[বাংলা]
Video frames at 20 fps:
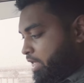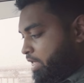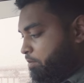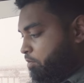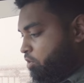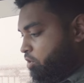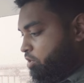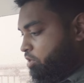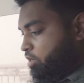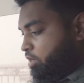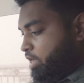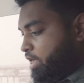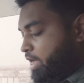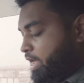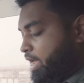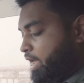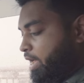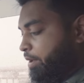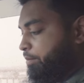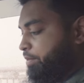এবং
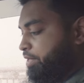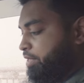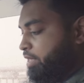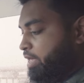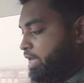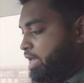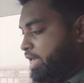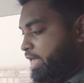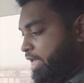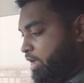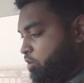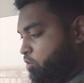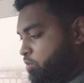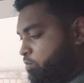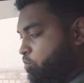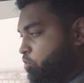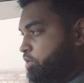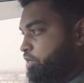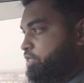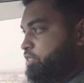আমি এখন
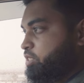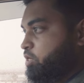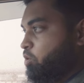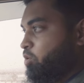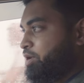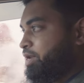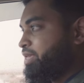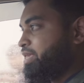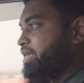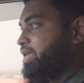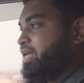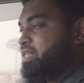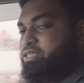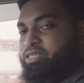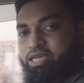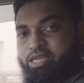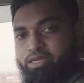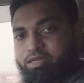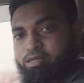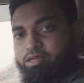বলি যে অনেকেই
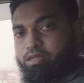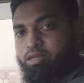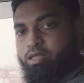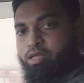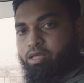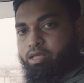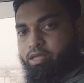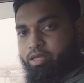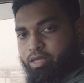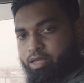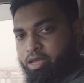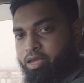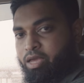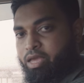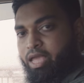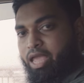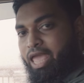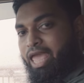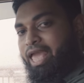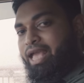আছেন হ্যাঁ
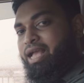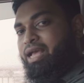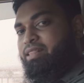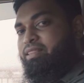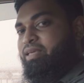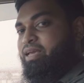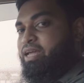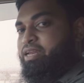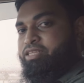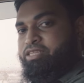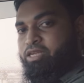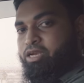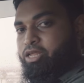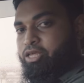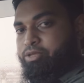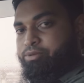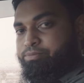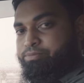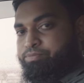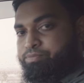এক হাতে গাড়ি
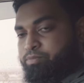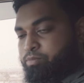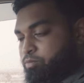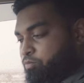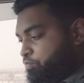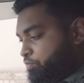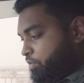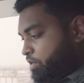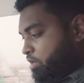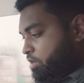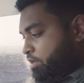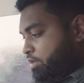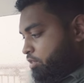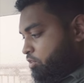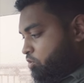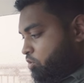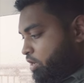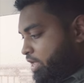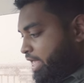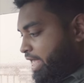চালায়
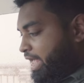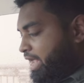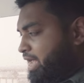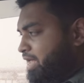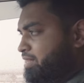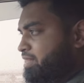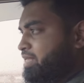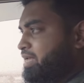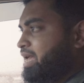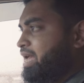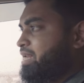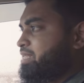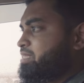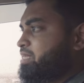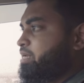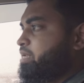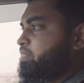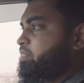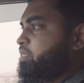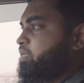তো এক হাতে গাড়ি
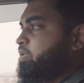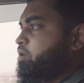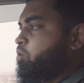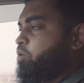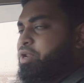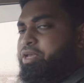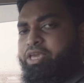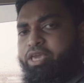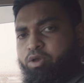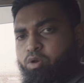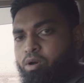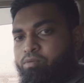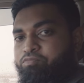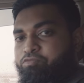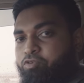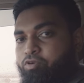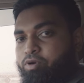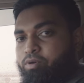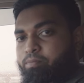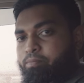চালাতে অনেকেই
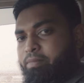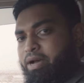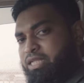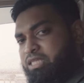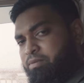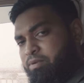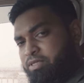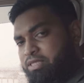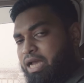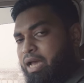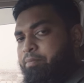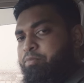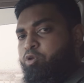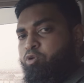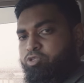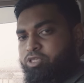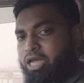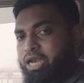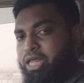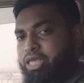কমফোর্ট মাঝে মাঝে
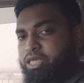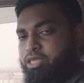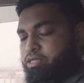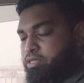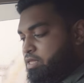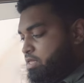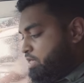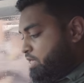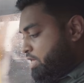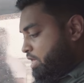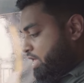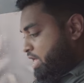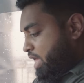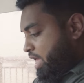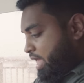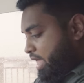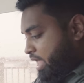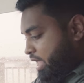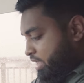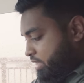আমিও চালাই
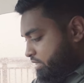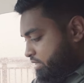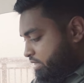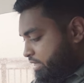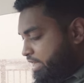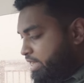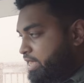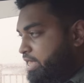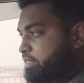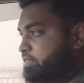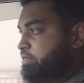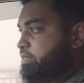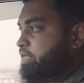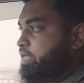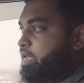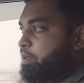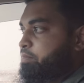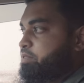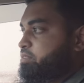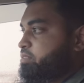সেক্ষেত্রে
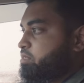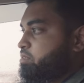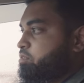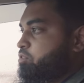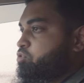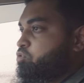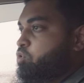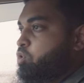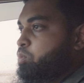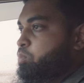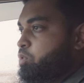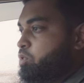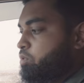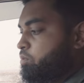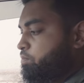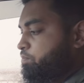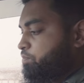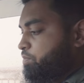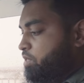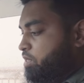আমি সাজেস্ট করব
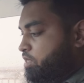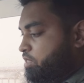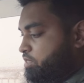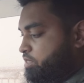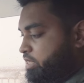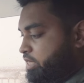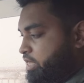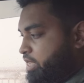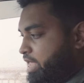যে